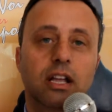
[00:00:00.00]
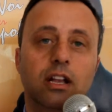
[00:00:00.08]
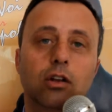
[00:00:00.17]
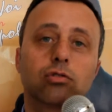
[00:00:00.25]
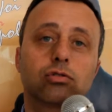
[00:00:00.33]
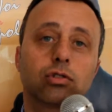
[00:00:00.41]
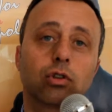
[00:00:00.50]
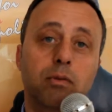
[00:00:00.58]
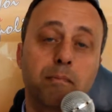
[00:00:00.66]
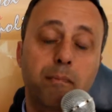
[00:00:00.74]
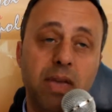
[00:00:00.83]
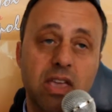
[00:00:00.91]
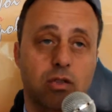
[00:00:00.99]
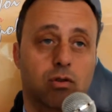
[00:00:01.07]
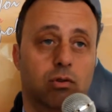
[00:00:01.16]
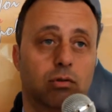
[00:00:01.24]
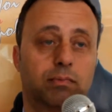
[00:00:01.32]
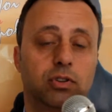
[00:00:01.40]
Il nostro
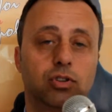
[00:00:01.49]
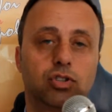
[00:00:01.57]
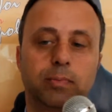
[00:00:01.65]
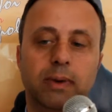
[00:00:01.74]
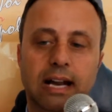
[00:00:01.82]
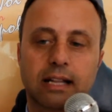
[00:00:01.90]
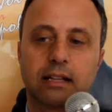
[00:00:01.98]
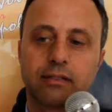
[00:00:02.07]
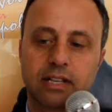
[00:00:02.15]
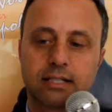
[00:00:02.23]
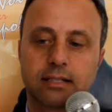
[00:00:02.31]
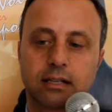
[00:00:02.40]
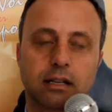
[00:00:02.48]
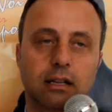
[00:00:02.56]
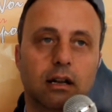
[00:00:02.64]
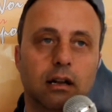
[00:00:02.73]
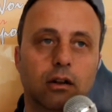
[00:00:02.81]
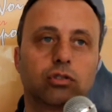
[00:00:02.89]
impegno principale principale deve
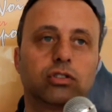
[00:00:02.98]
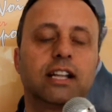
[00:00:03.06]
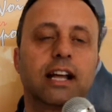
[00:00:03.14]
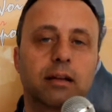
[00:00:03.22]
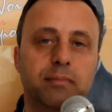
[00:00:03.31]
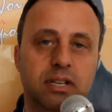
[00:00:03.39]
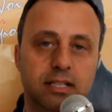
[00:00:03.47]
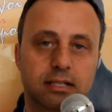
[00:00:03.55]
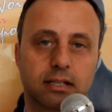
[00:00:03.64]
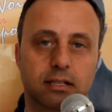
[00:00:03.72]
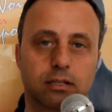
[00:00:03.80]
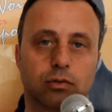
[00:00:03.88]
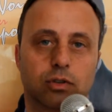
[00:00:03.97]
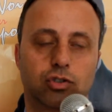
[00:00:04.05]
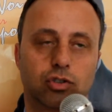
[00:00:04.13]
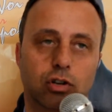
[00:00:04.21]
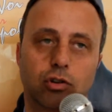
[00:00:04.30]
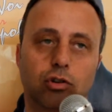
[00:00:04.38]
essere l'ordinaria amministrazione,
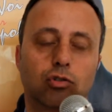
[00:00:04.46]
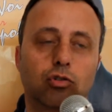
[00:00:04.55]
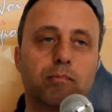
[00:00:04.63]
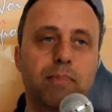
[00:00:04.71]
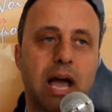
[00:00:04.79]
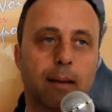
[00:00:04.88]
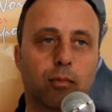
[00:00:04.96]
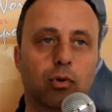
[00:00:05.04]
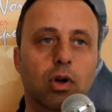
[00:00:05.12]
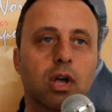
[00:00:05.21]
cioè noi non dobbiamo